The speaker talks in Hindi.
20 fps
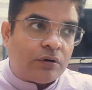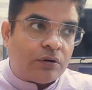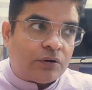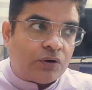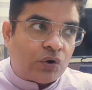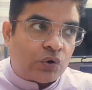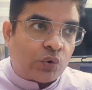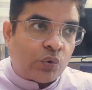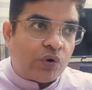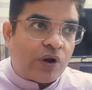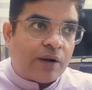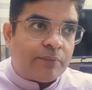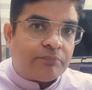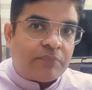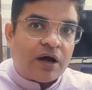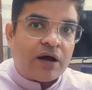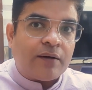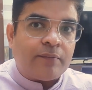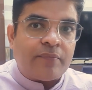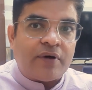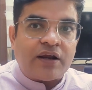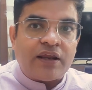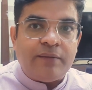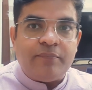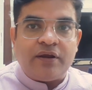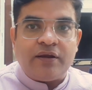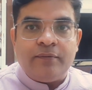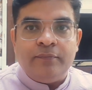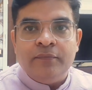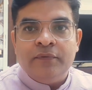कोरोना महामारी
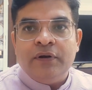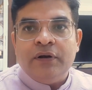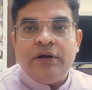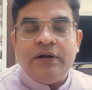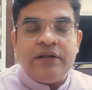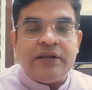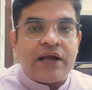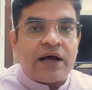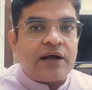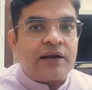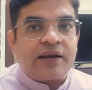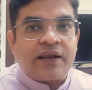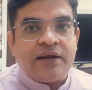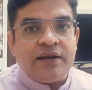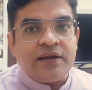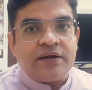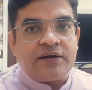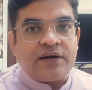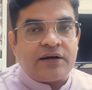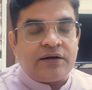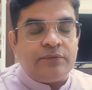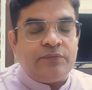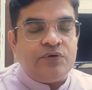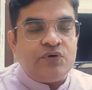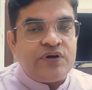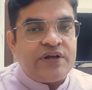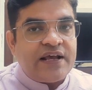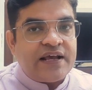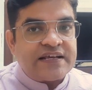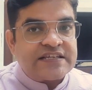में ना रहने कारण
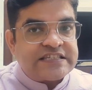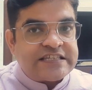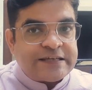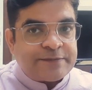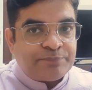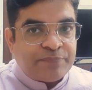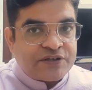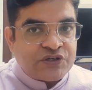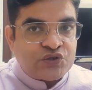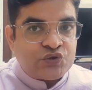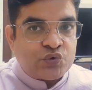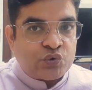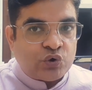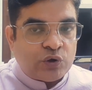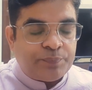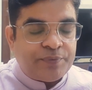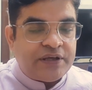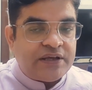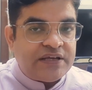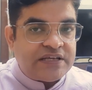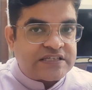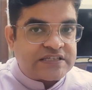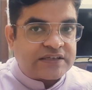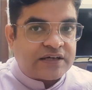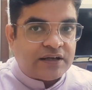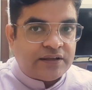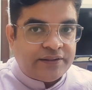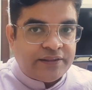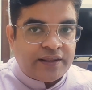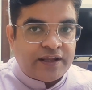ऐसे बच्चों को भी
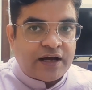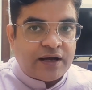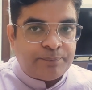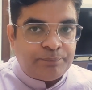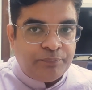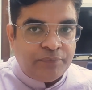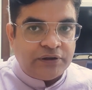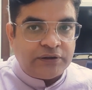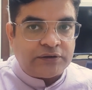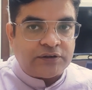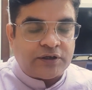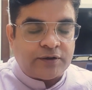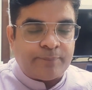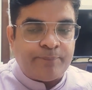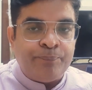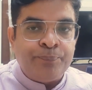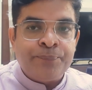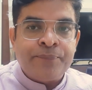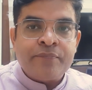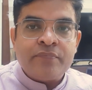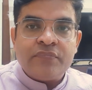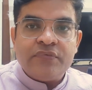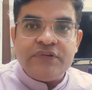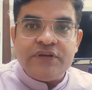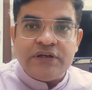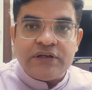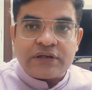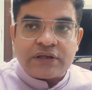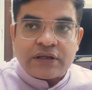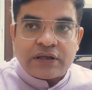इसका लाभ मिलता
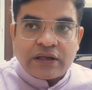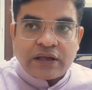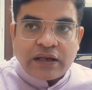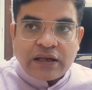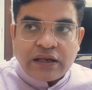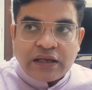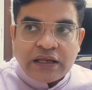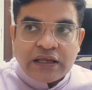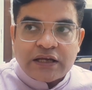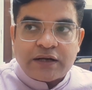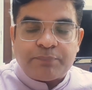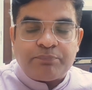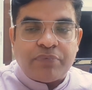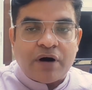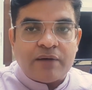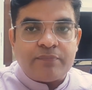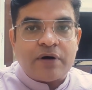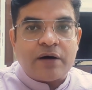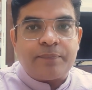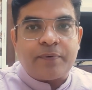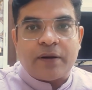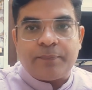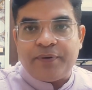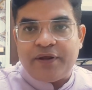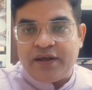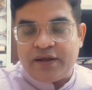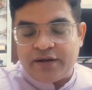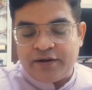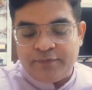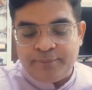जिनके एक माँ बाप अभी
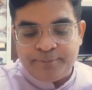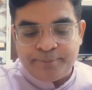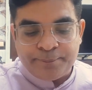हैं